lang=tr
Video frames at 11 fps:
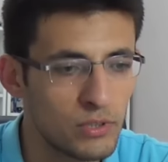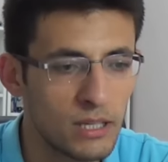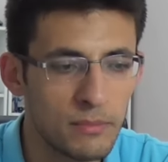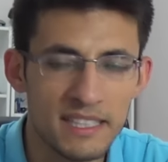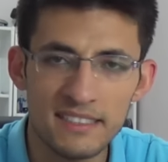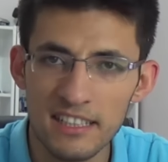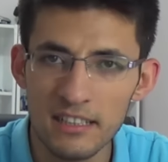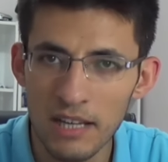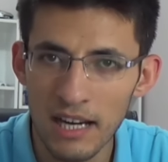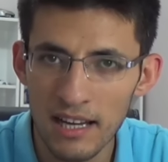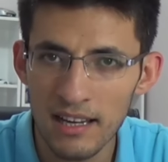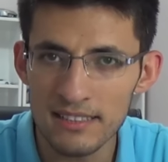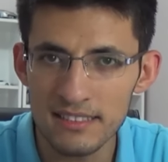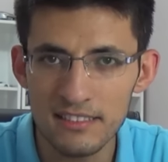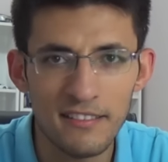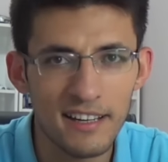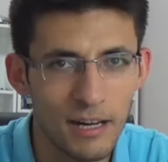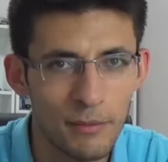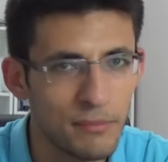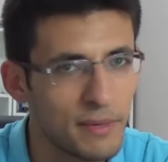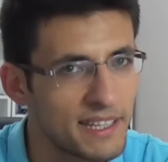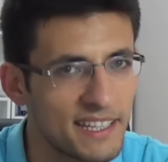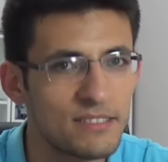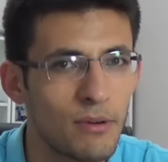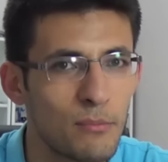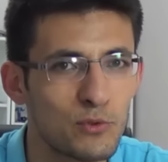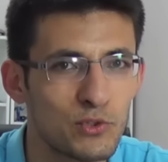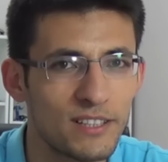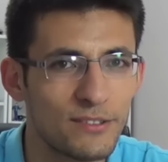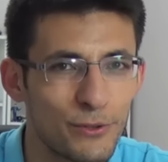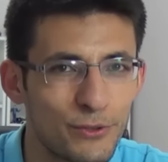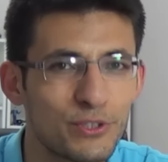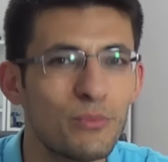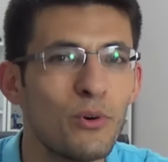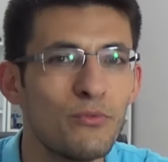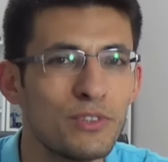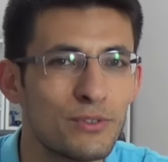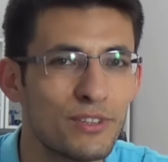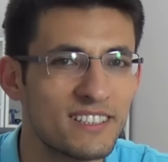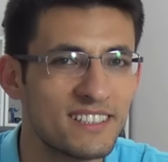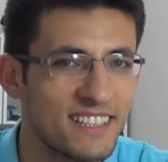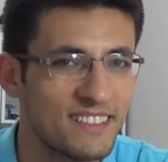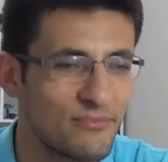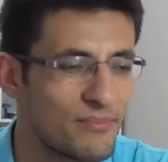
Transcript: Bunlar bilgisayarımda hala hazırda var ama ben ne zaman müsait olursam o videoları da